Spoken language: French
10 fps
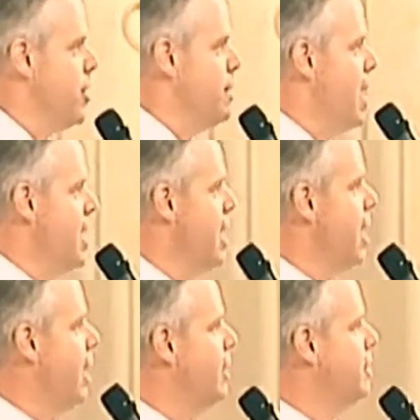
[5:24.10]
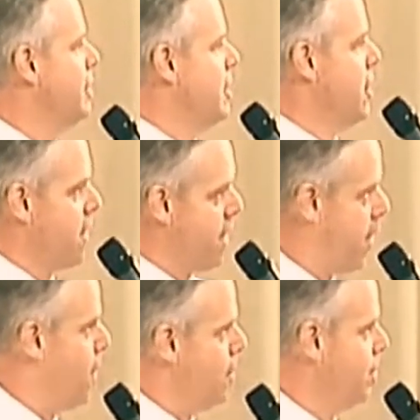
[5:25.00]
C'est pour mieux te manger,
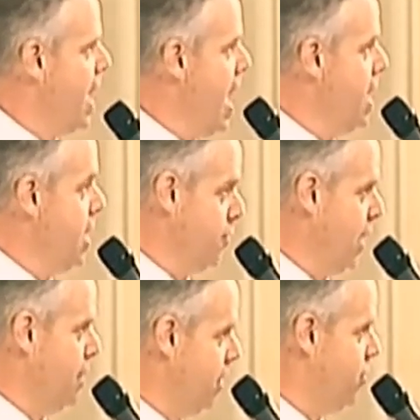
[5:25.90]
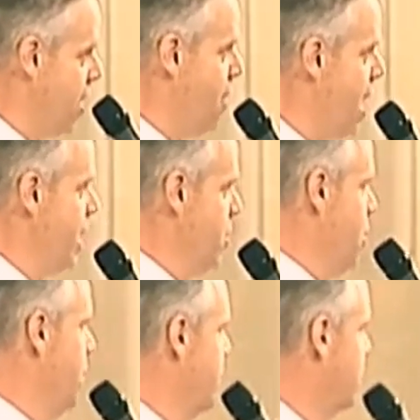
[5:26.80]
mon enfant.
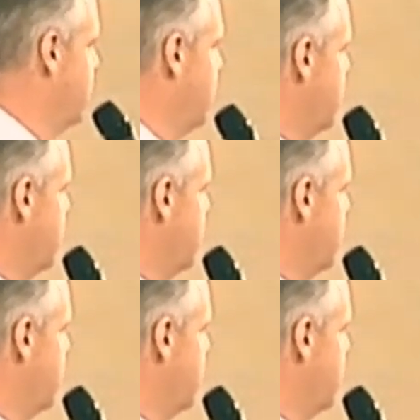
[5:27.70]
Fin de